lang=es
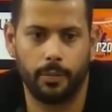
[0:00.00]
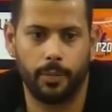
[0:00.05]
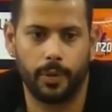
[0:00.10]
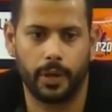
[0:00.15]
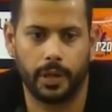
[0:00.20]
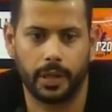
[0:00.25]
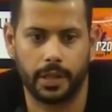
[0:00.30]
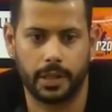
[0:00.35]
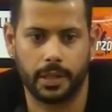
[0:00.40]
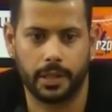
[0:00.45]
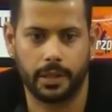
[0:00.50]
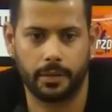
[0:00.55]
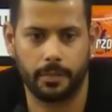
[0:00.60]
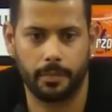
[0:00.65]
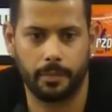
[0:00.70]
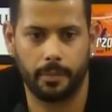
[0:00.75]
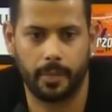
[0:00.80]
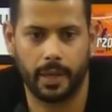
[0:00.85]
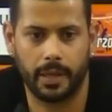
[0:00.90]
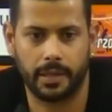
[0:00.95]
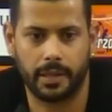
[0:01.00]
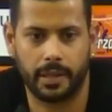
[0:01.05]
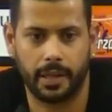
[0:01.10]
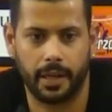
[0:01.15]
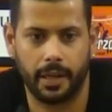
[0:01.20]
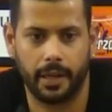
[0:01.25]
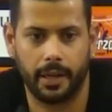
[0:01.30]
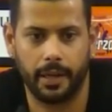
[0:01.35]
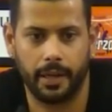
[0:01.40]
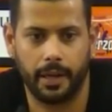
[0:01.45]
pero es más
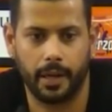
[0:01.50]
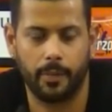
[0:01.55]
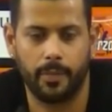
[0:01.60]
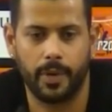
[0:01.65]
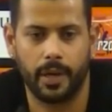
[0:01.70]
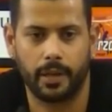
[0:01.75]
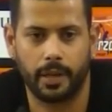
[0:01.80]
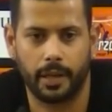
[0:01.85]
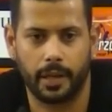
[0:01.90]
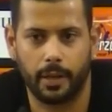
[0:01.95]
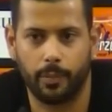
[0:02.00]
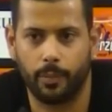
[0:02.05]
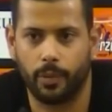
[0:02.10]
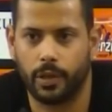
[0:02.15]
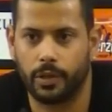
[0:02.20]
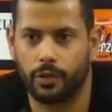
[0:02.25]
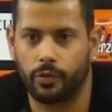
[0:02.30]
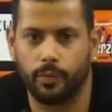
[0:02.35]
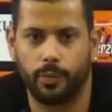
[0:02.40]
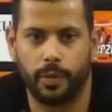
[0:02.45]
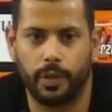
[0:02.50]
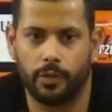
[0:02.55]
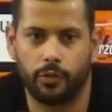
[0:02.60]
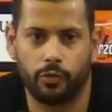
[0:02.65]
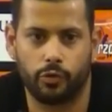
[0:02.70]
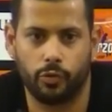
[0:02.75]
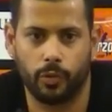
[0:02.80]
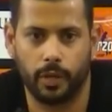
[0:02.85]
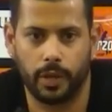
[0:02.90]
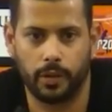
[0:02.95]
que cambiar de equipo, es cumplir
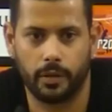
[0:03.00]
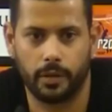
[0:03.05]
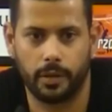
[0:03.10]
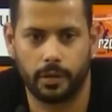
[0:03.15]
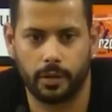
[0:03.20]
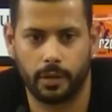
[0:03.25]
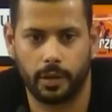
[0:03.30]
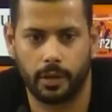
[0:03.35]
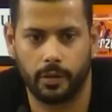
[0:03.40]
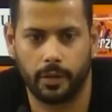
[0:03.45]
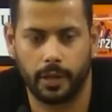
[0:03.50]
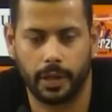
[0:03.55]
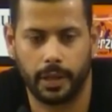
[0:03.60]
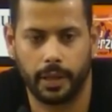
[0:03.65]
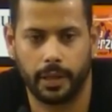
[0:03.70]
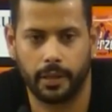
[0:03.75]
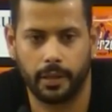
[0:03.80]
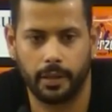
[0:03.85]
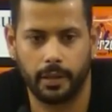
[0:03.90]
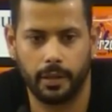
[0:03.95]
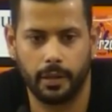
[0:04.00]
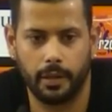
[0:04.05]
un sueño y yo creo que,